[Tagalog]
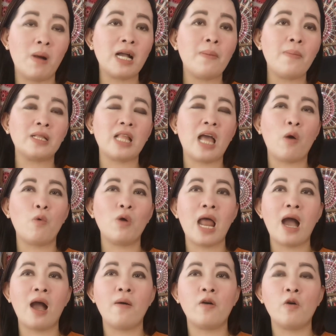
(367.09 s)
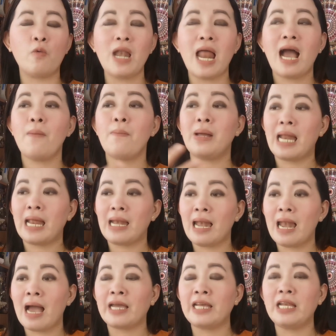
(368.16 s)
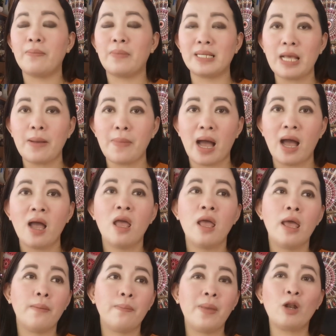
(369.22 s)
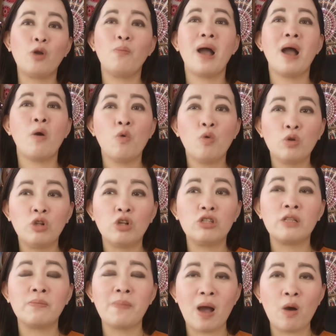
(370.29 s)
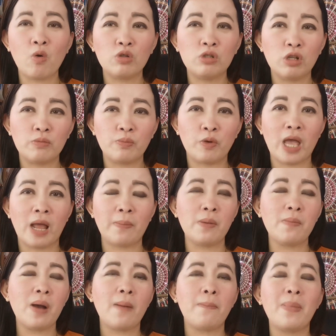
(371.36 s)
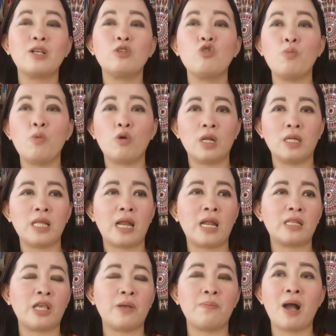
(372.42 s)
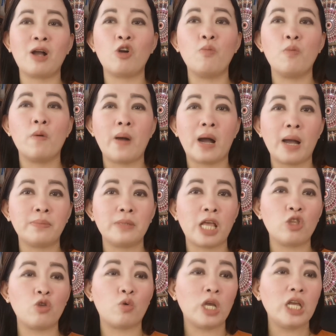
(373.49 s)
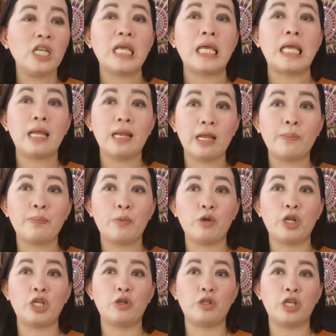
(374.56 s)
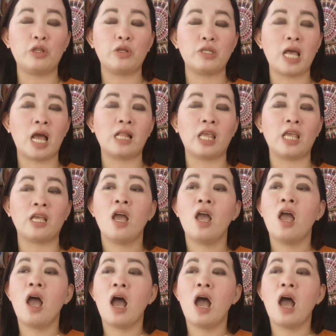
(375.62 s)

Bagamat, wala nga, wala nga mananalangin ng masama pero mauudlot at mauudlot po yan. May mga pagsubok na darating bago mo makamtan yung hinihiling po ninyo dito sa ating